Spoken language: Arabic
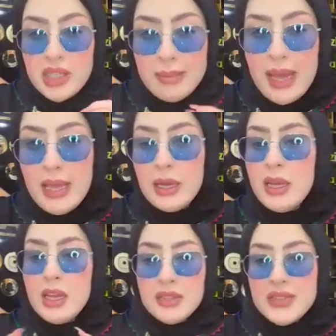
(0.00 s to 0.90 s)
نجي للمحل
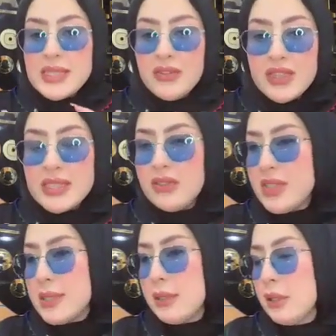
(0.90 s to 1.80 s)
فصل فصل
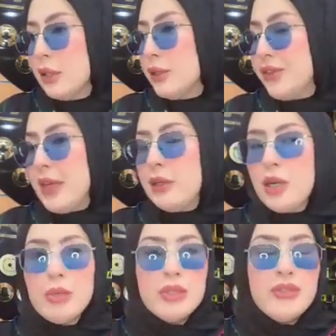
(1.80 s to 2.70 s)
فصل دفع لي
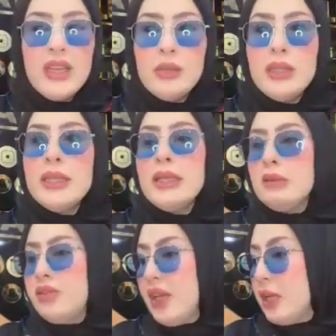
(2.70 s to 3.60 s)
كوموند دفع هادو ديال
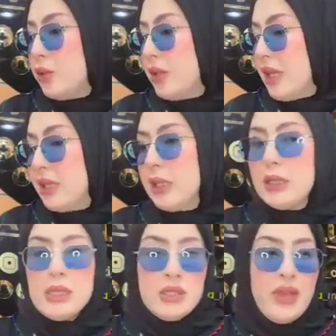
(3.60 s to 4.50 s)
الايد دفع هادو الدراري ديال
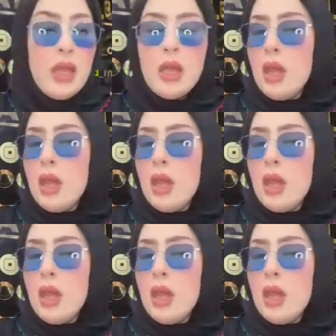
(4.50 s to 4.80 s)
الطرس